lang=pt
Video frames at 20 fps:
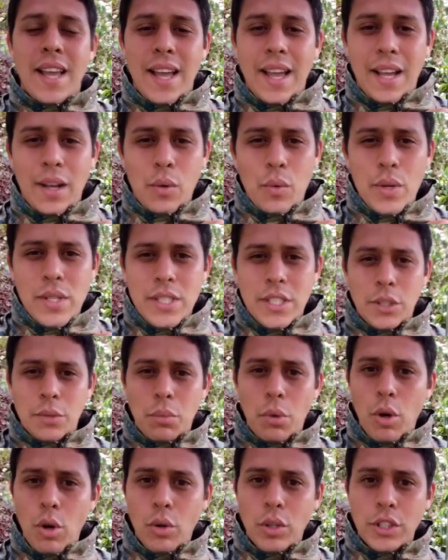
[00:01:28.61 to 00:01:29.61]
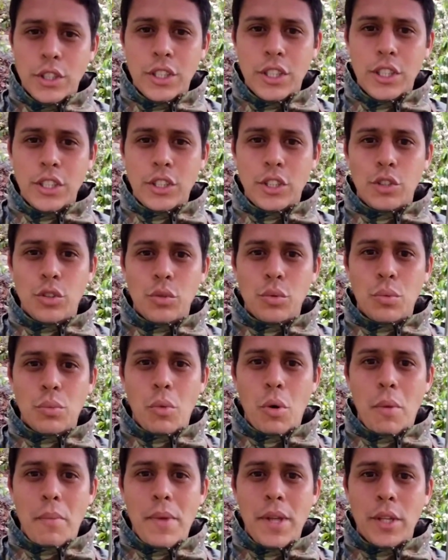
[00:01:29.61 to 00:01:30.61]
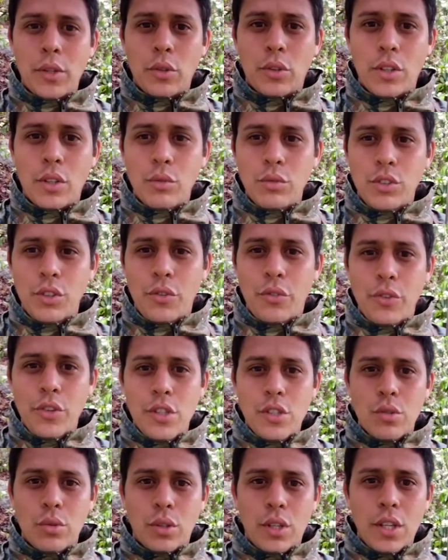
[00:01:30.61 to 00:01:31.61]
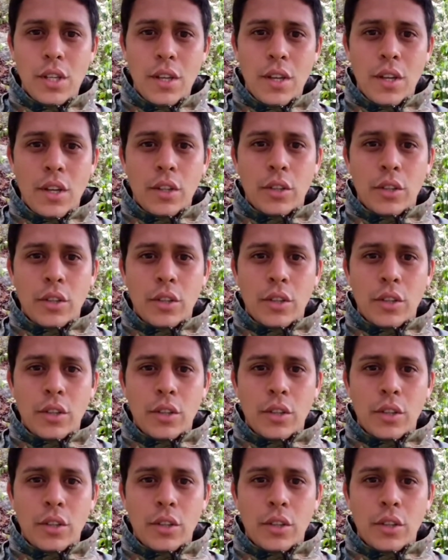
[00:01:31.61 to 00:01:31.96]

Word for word: a coisas boas diante de um momento tão difícil que